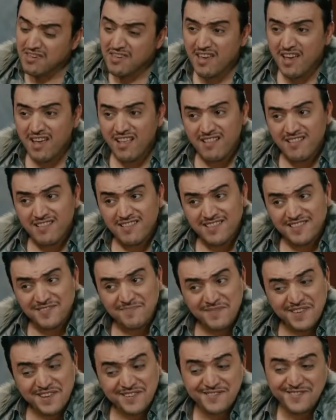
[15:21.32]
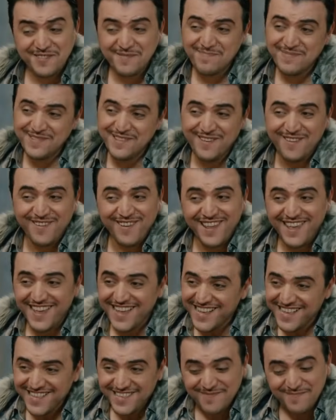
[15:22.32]
Yalnız mektupta öyle
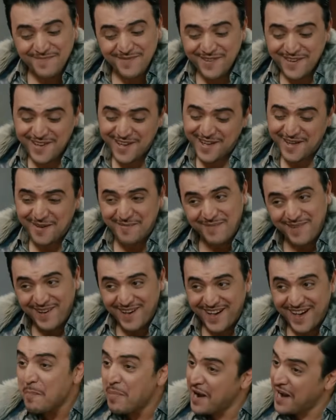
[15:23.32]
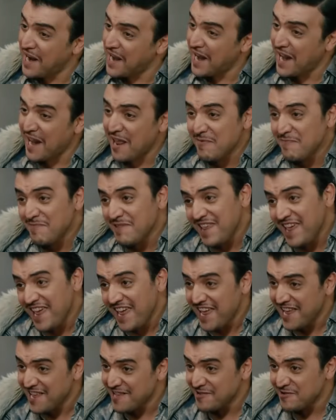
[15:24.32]
yazmıyor ama. Bakalım ne
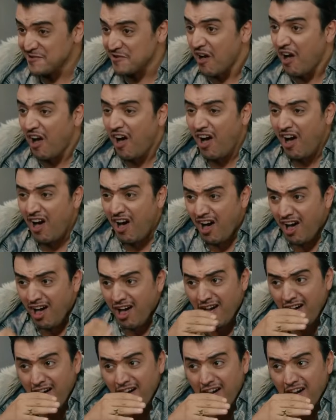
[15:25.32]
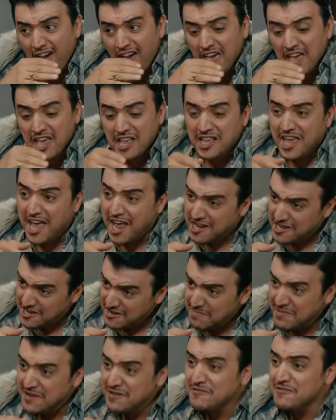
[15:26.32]
yazıyor? Aa,
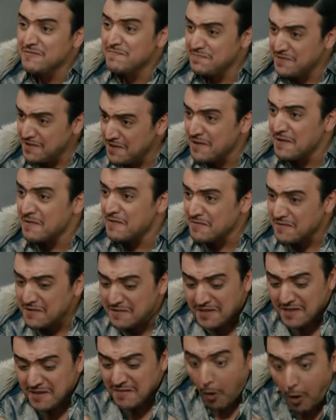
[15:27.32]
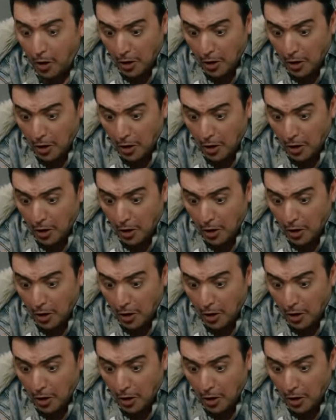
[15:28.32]
gerçi mektupta yoktu değil.